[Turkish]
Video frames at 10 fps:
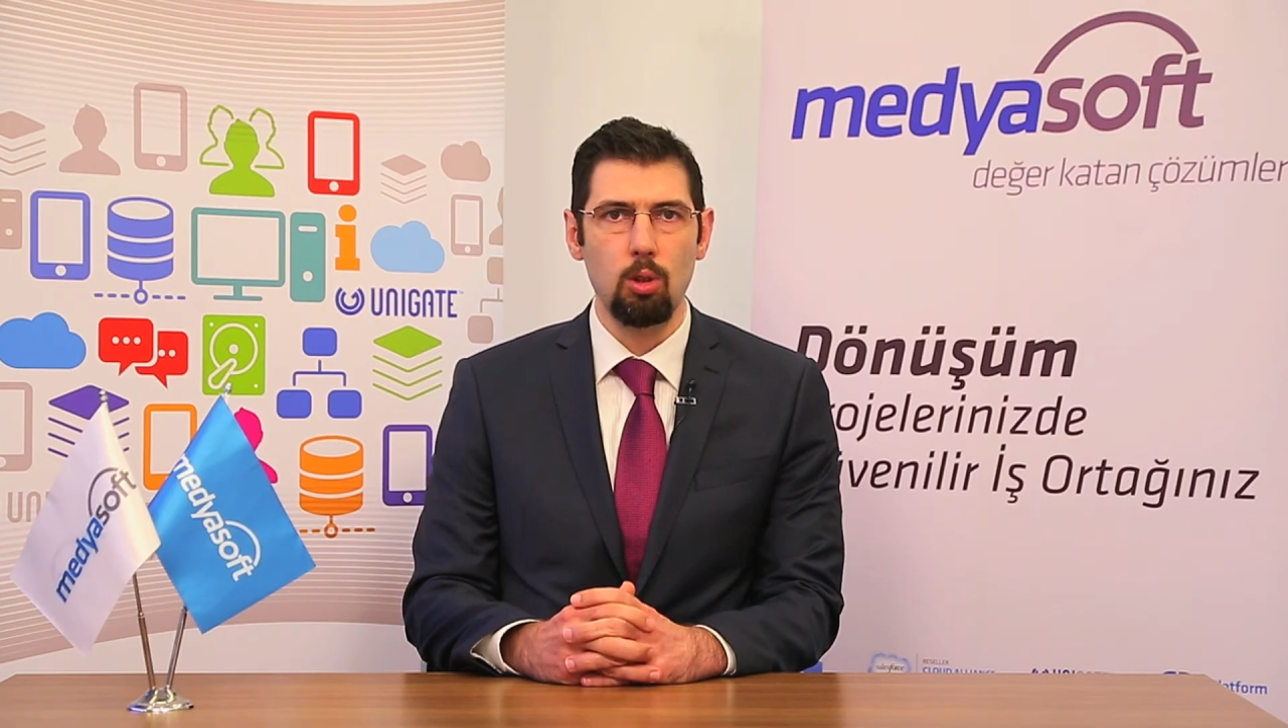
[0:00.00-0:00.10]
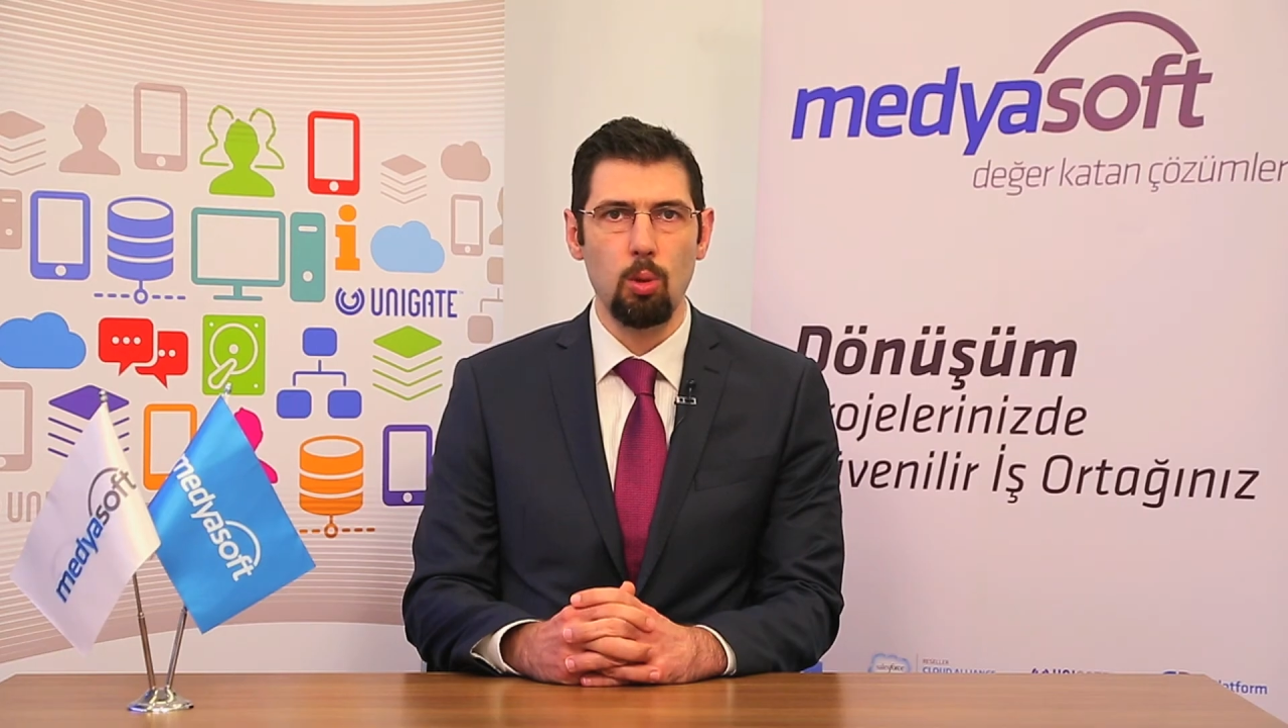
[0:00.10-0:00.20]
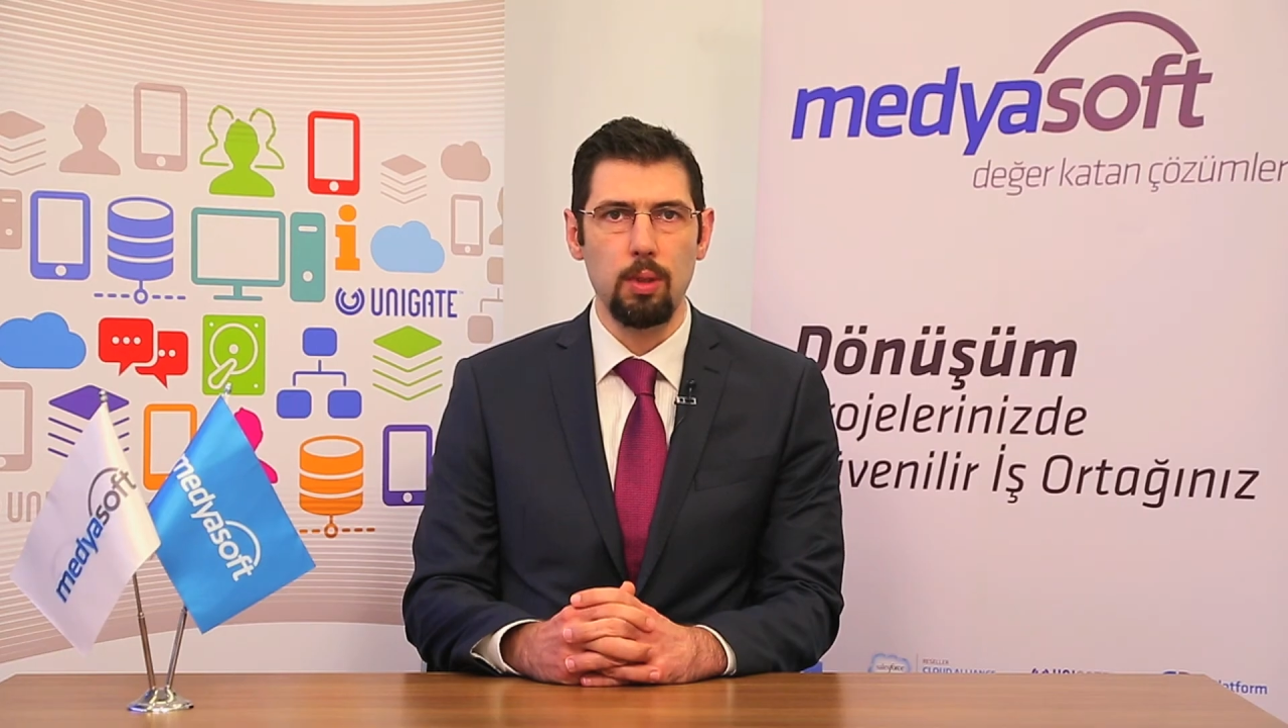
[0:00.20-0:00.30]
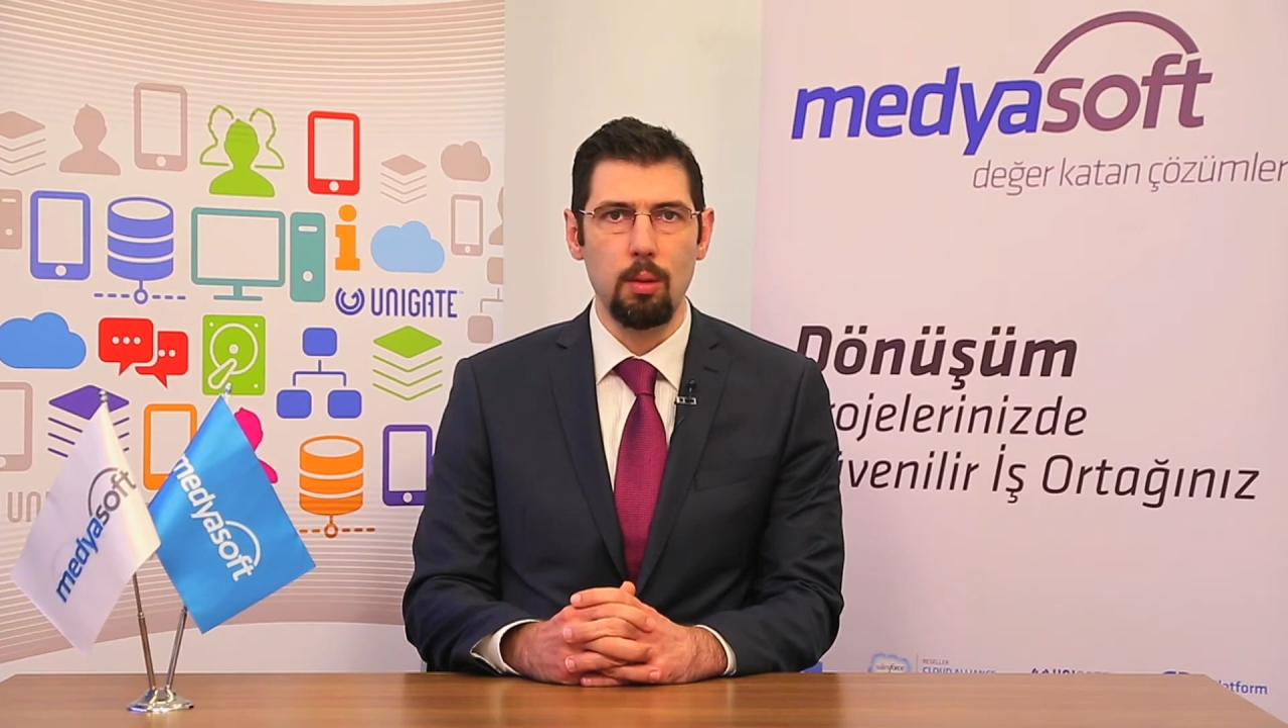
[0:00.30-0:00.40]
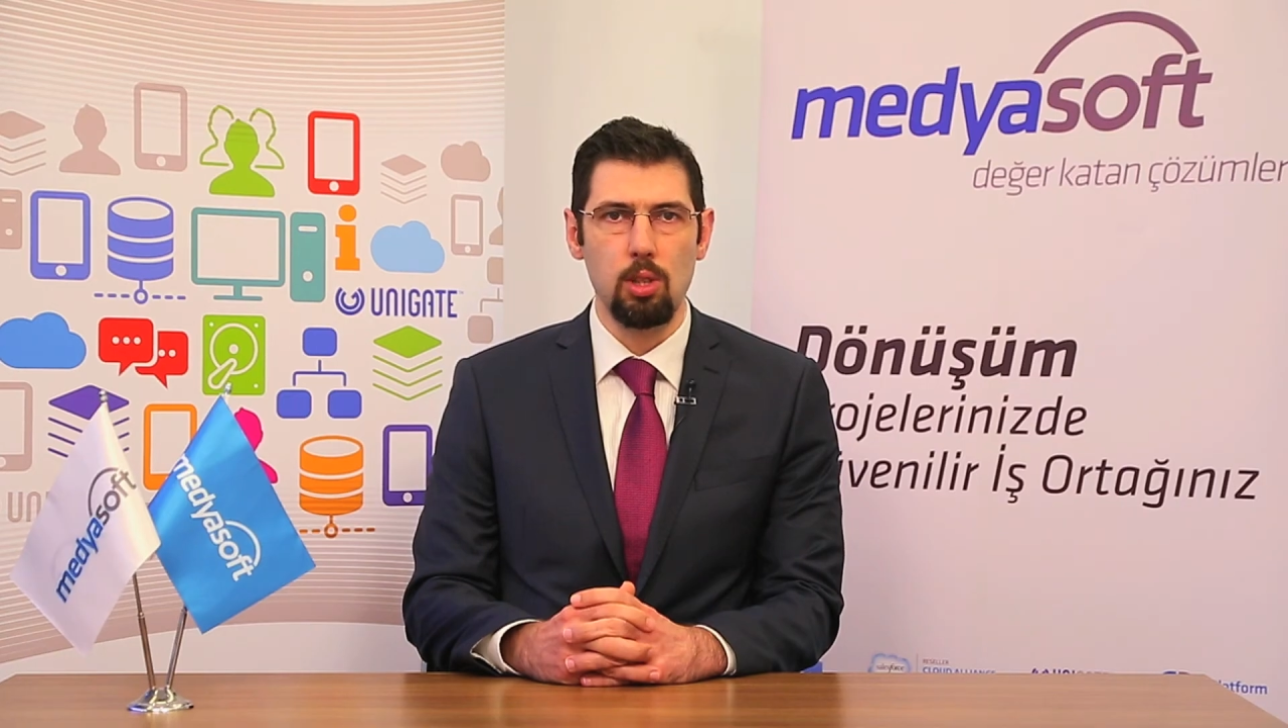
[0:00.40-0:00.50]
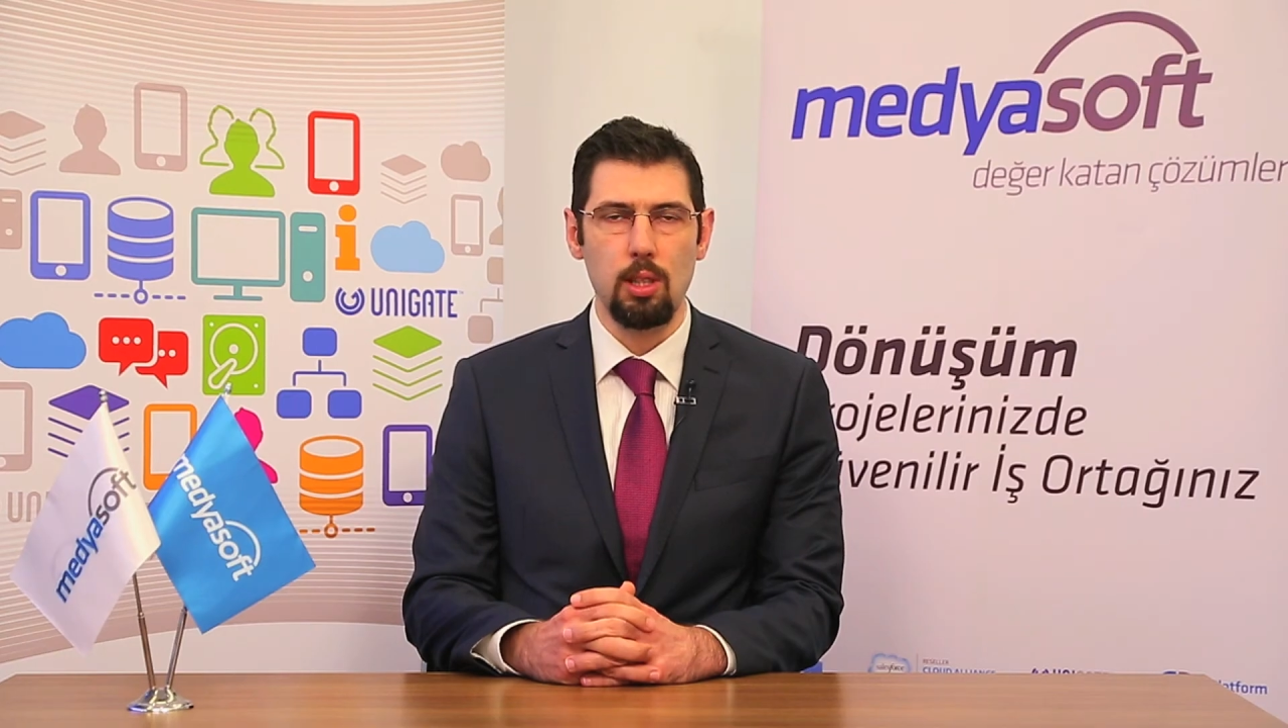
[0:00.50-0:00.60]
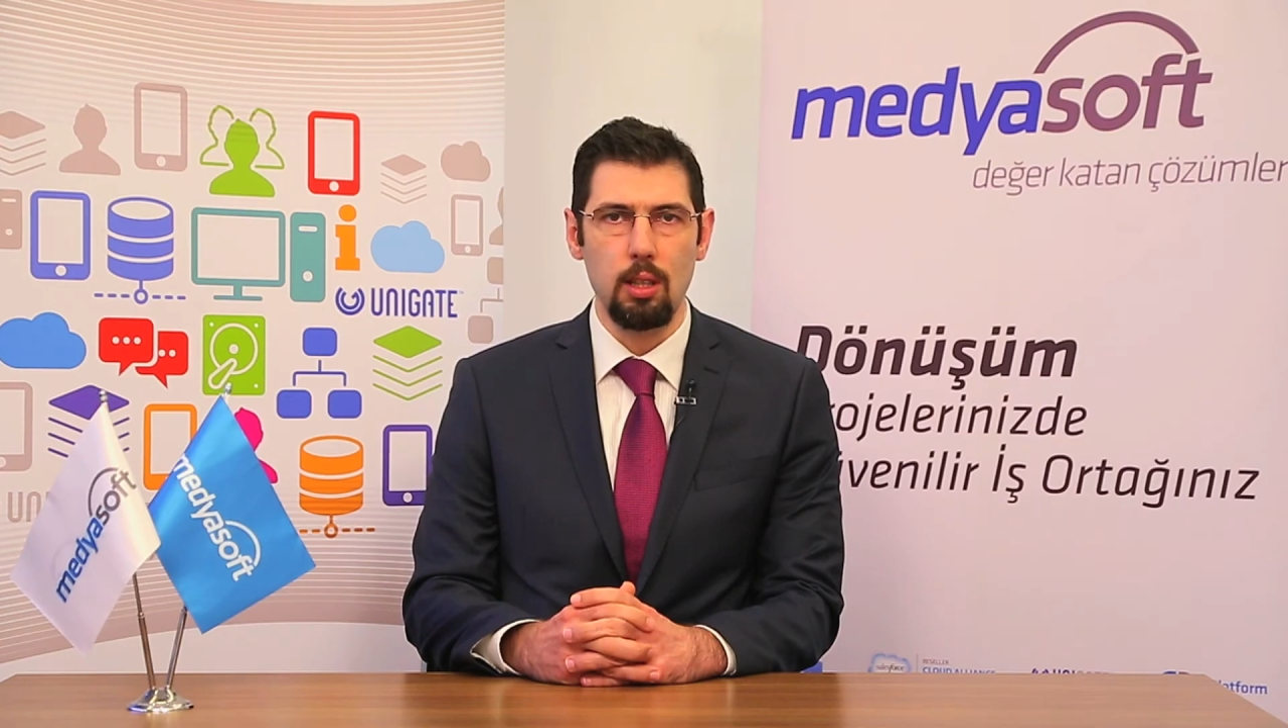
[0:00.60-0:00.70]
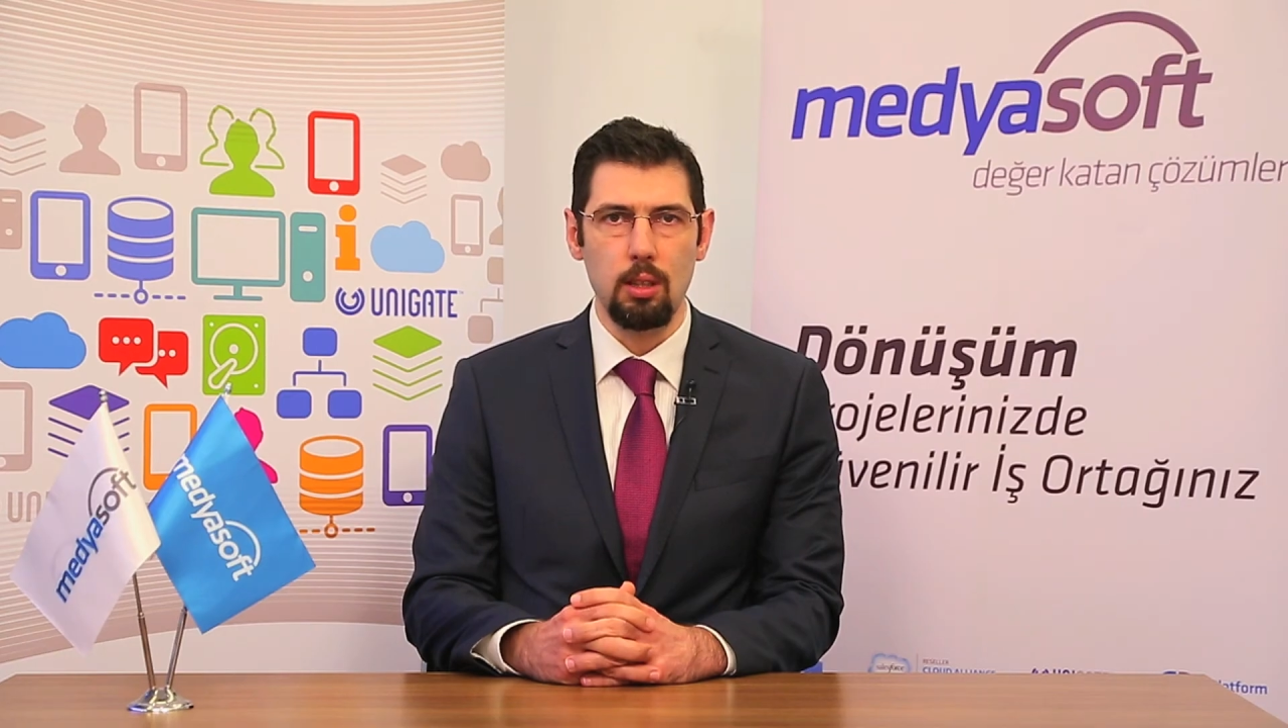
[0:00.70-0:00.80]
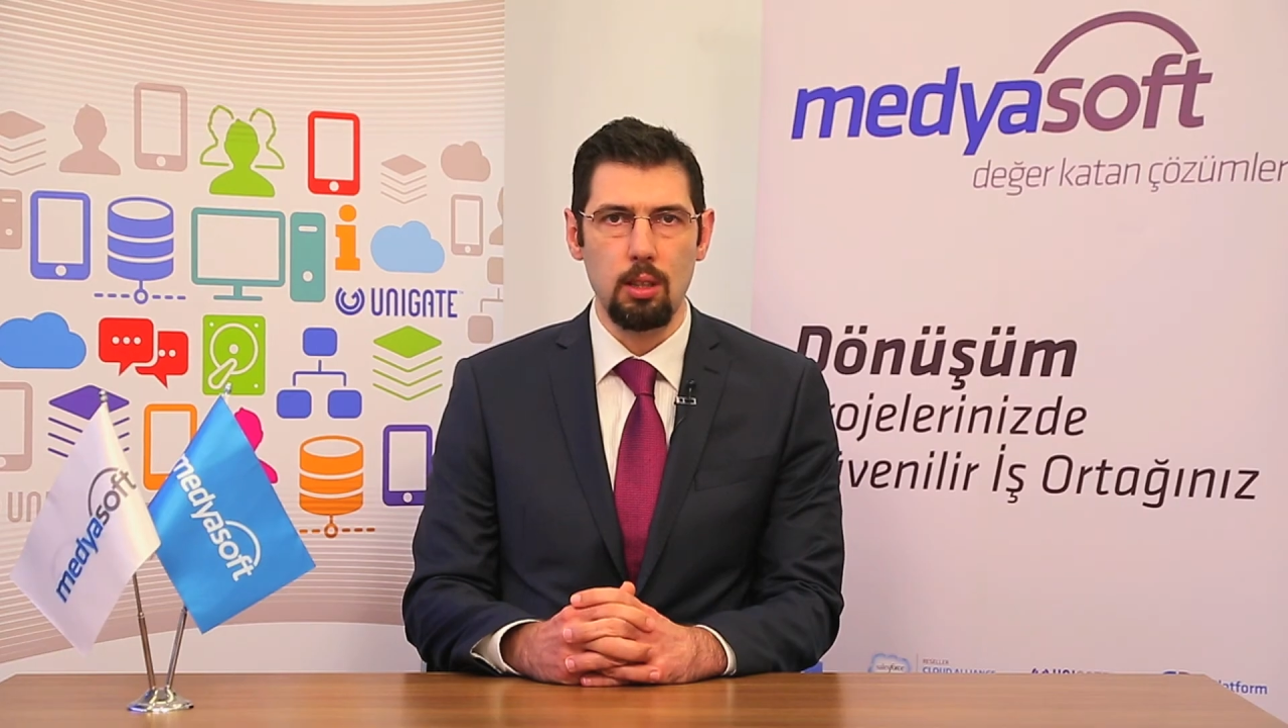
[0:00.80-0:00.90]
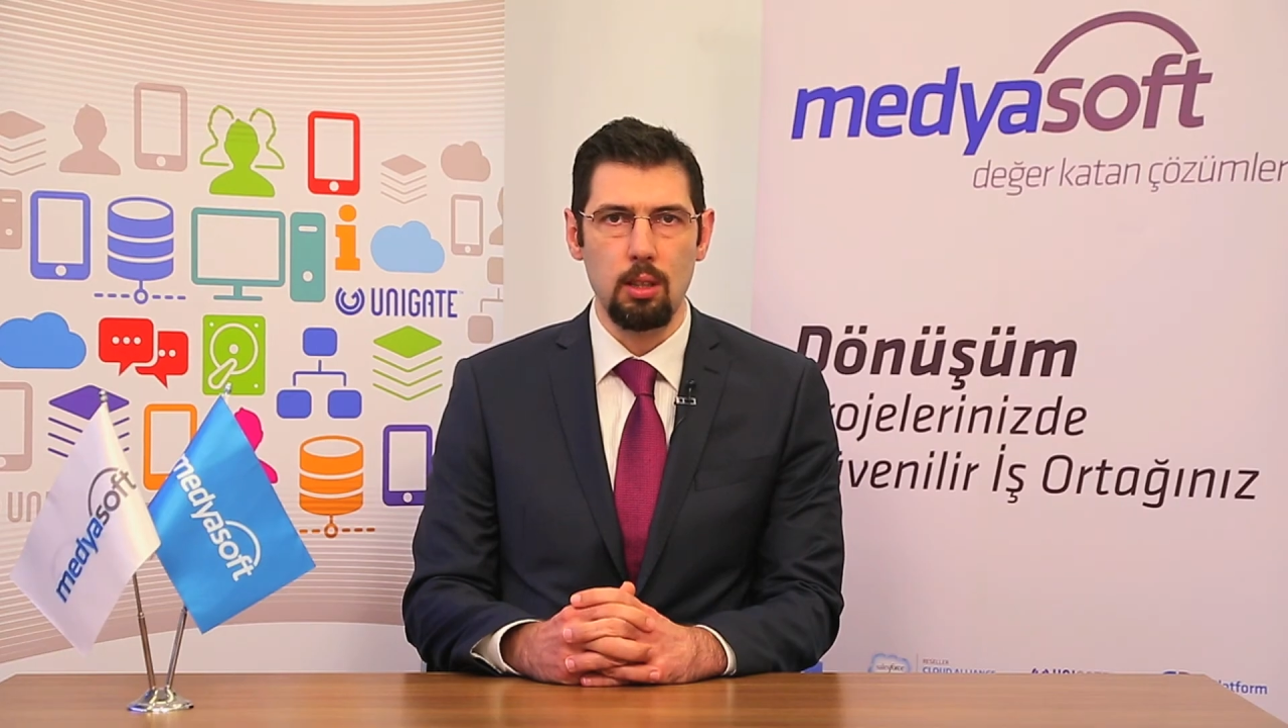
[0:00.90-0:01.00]

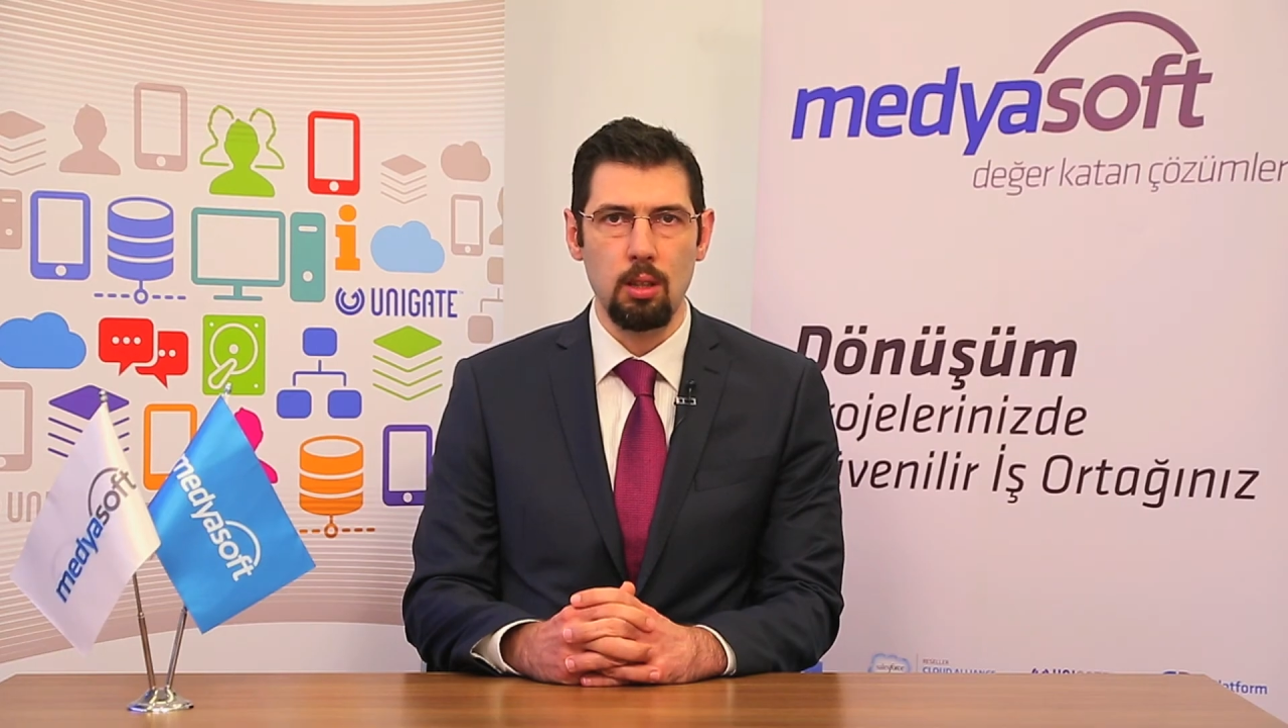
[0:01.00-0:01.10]
toplanmışlardır.